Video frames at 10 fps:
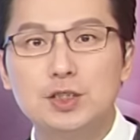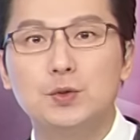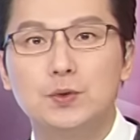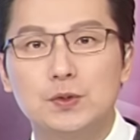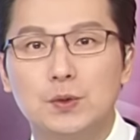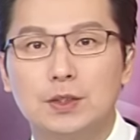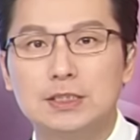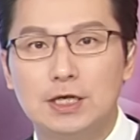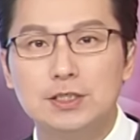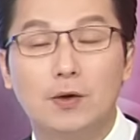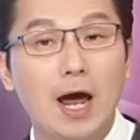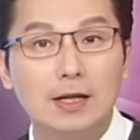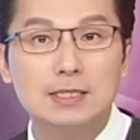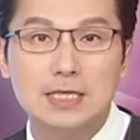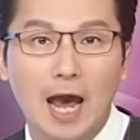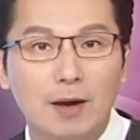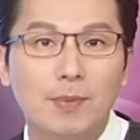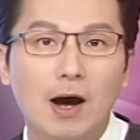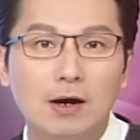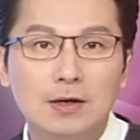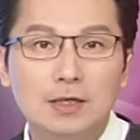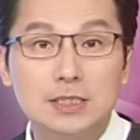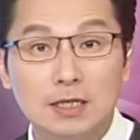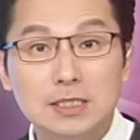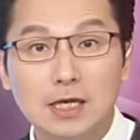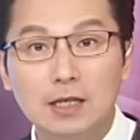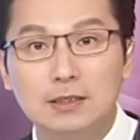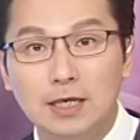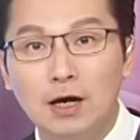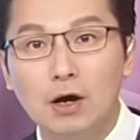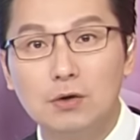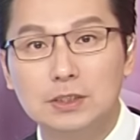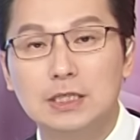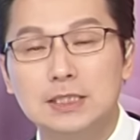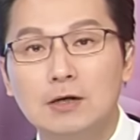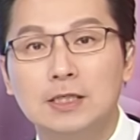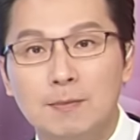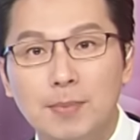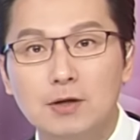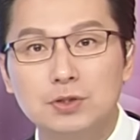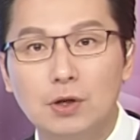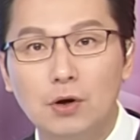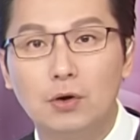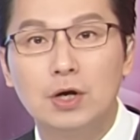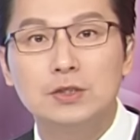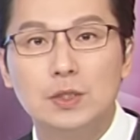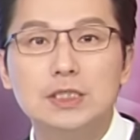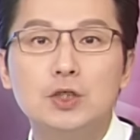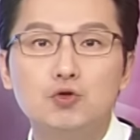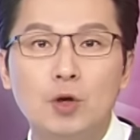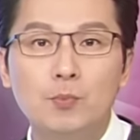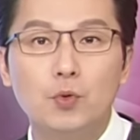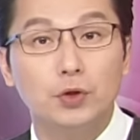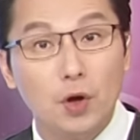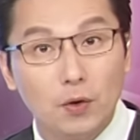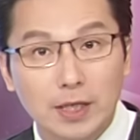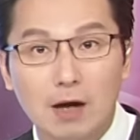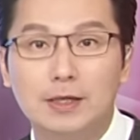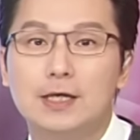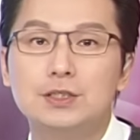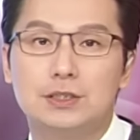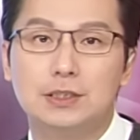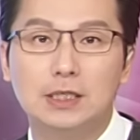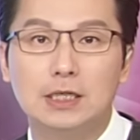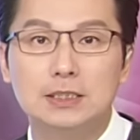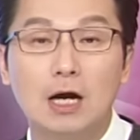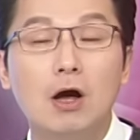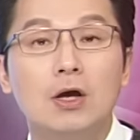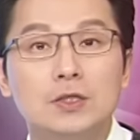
事务所接手它的财报，先前延后提交年报之后，最新宣布又要延迟提交